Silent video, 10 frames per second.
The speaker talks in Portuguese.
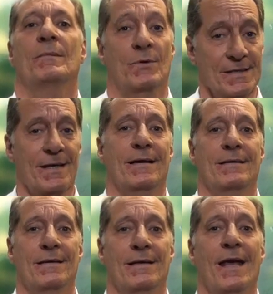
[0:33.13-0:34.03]
Pois é,
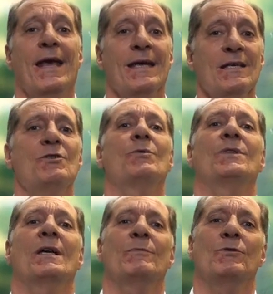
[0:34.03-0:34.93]
é esse o
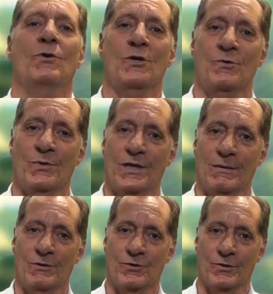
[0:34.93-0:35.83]
tema do nosso
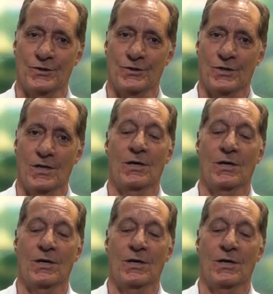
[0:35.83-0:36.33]
programa de hoje.